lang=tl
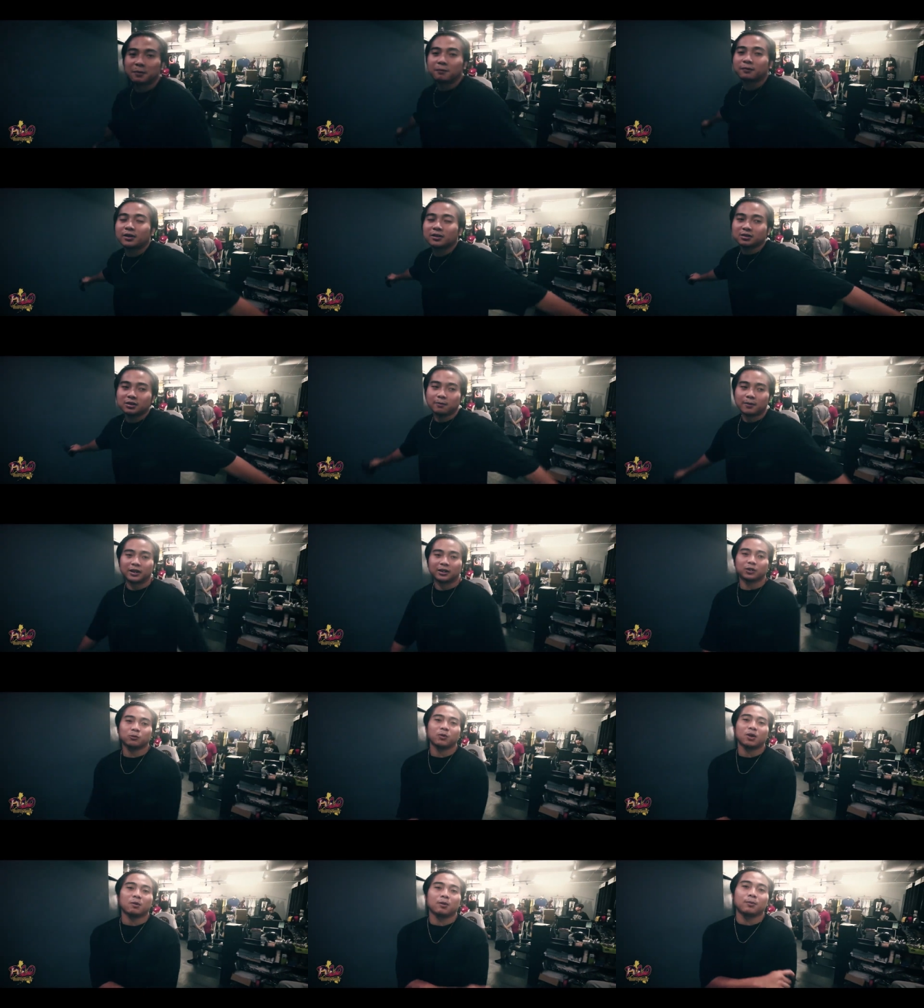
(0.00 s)
Evan Trece,
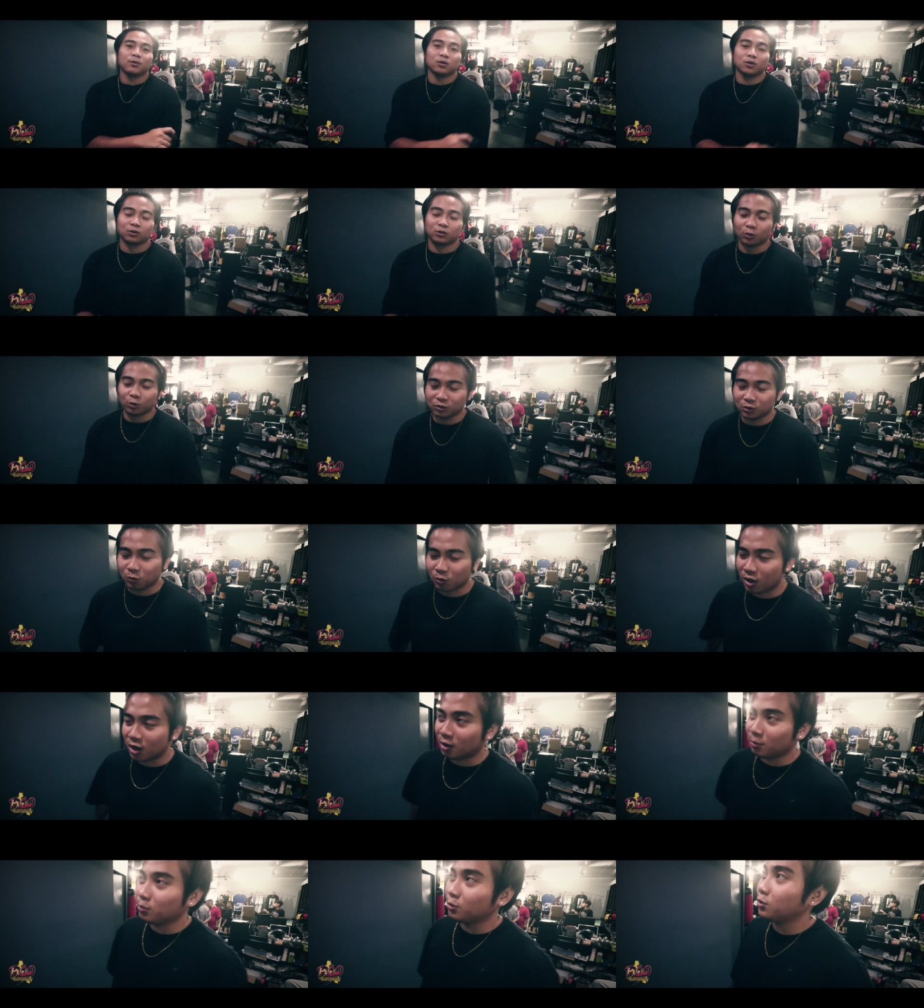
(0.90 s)
bakit nga binoto si
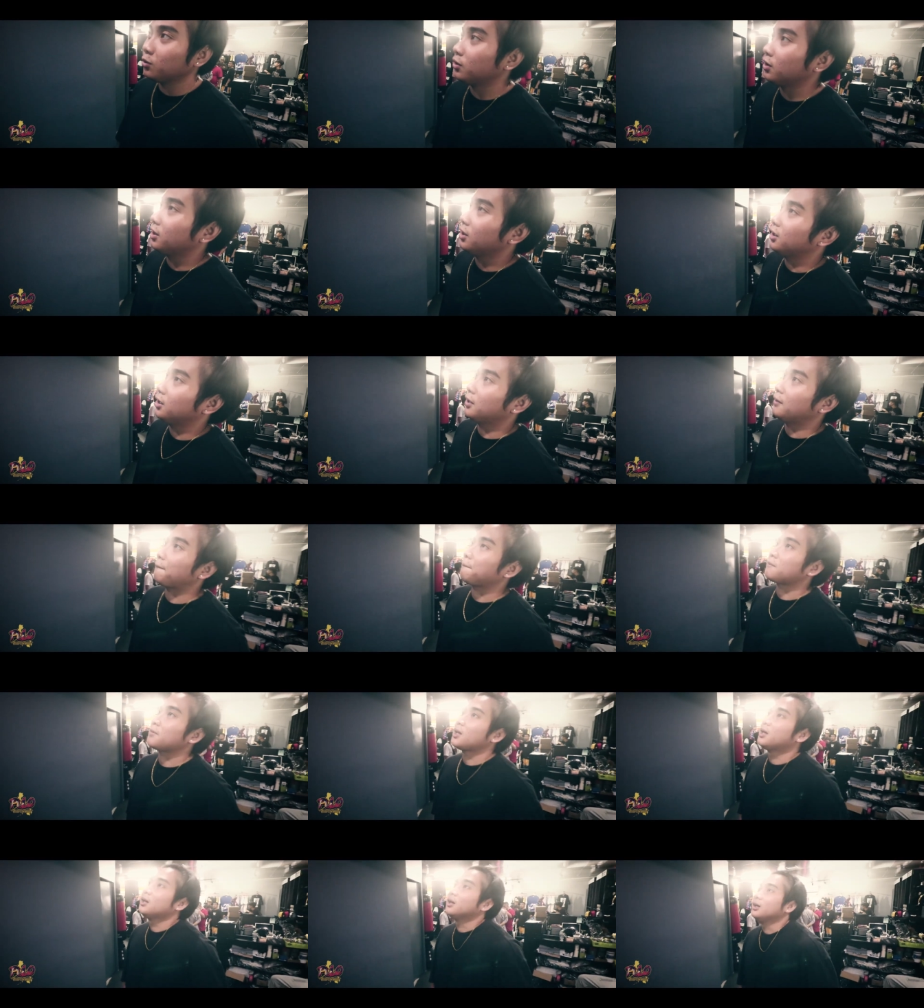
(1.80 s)
Wangbo? Uh,
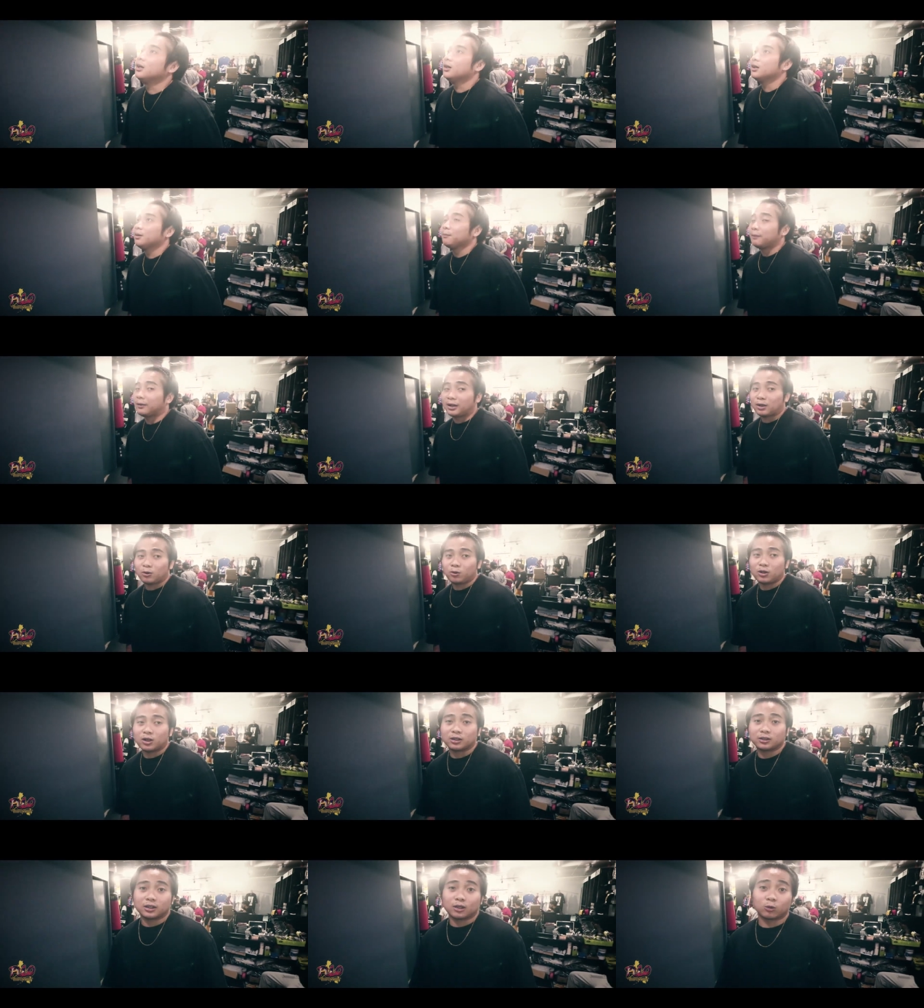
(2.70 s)
pareho
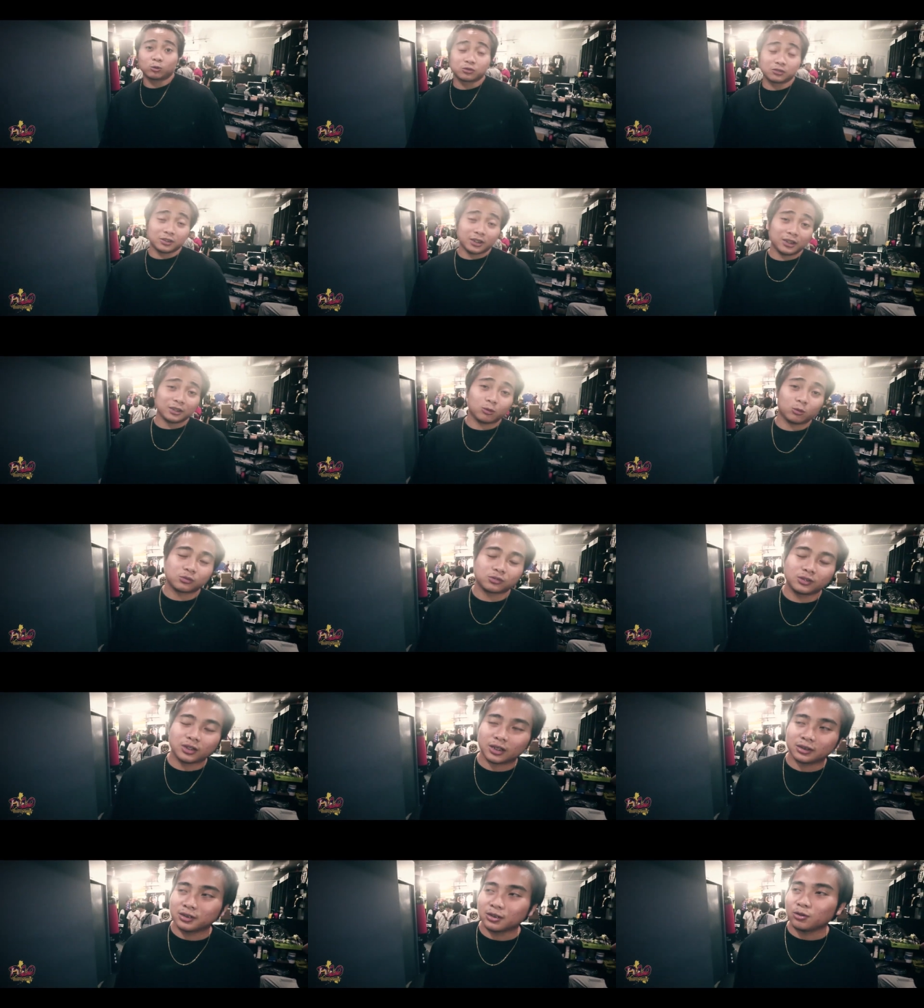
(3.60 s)
lang na-dukes din, gusto
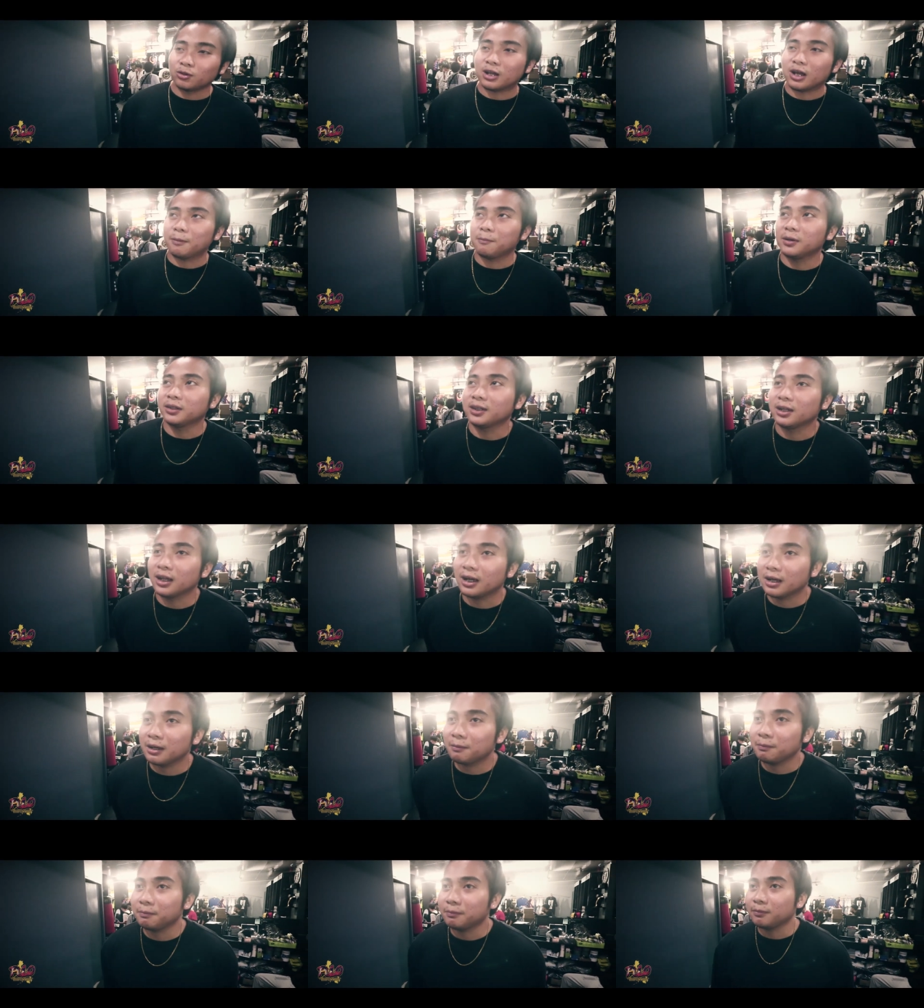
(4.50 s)
lang din yung laban nila.
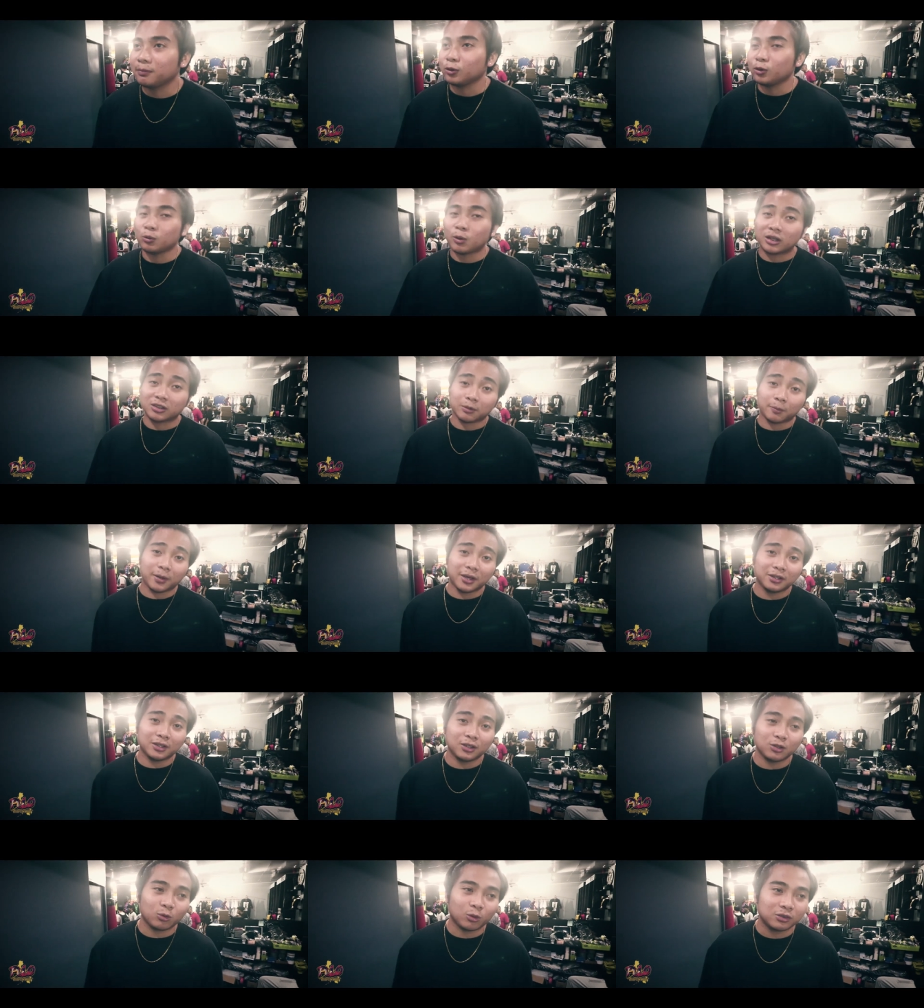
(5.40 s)
Nakasabay
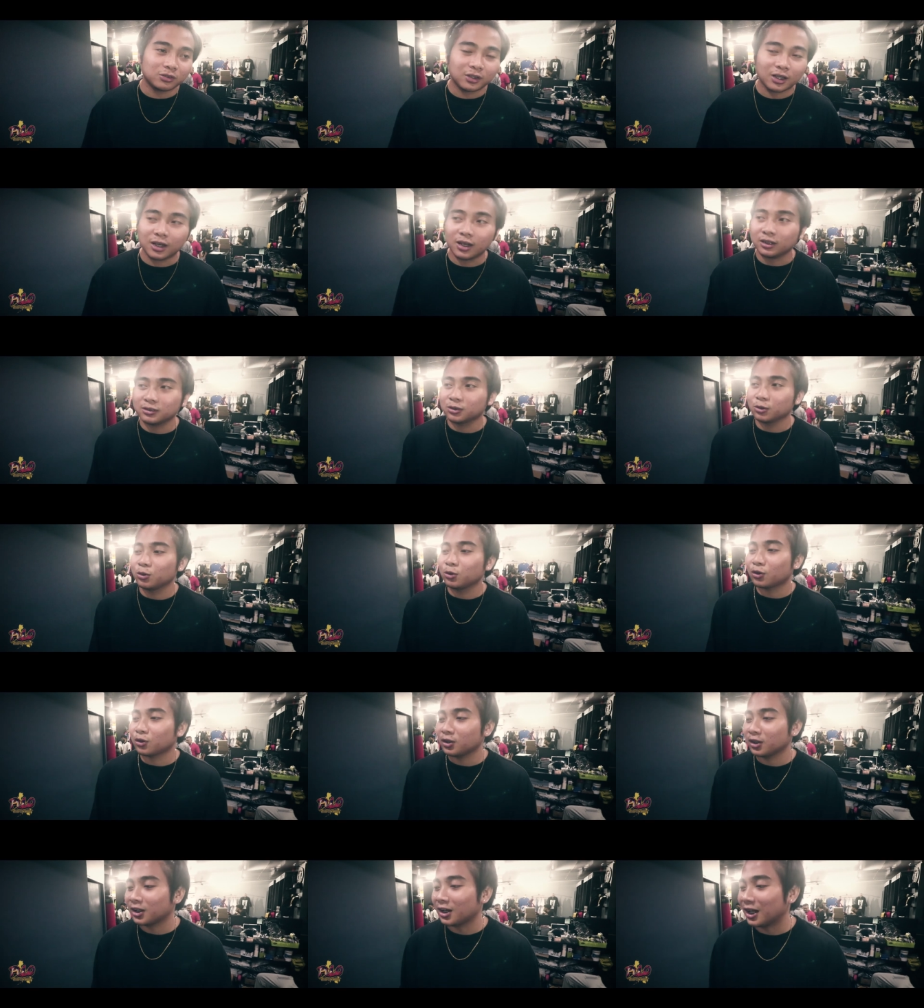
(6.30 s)
din yung isa, siguro
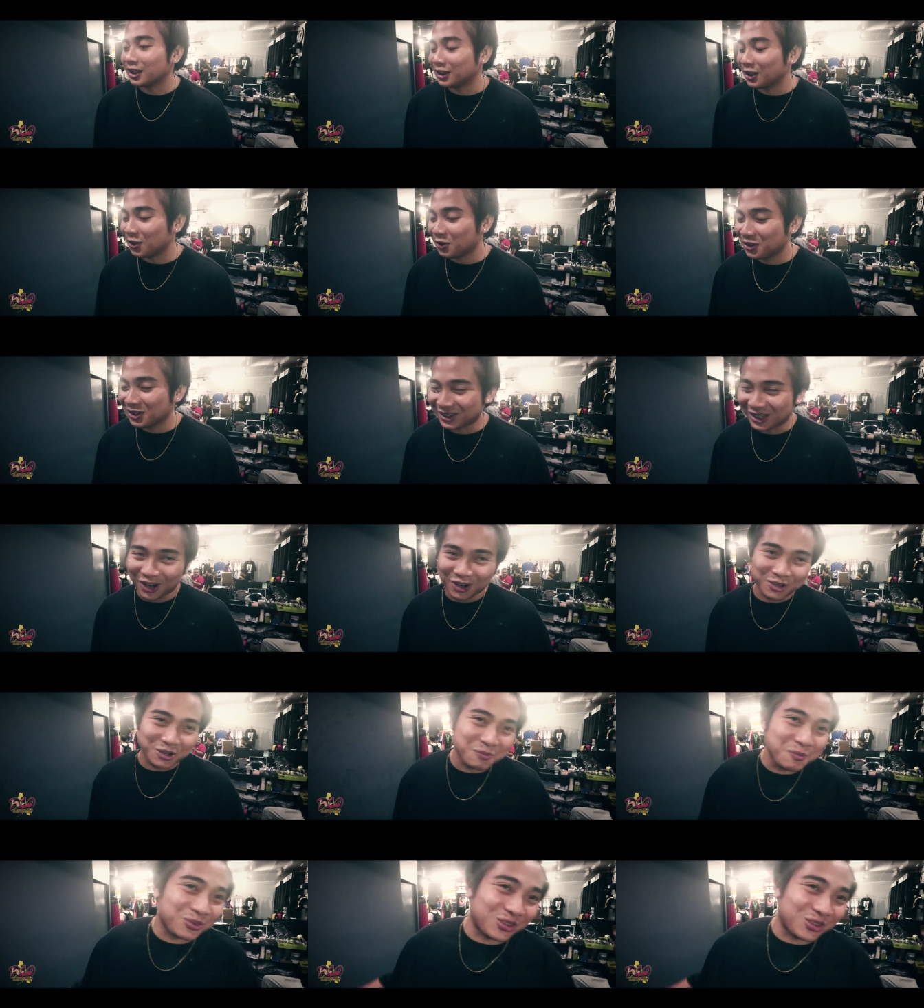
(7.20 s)
nagkatalo. Tang ino,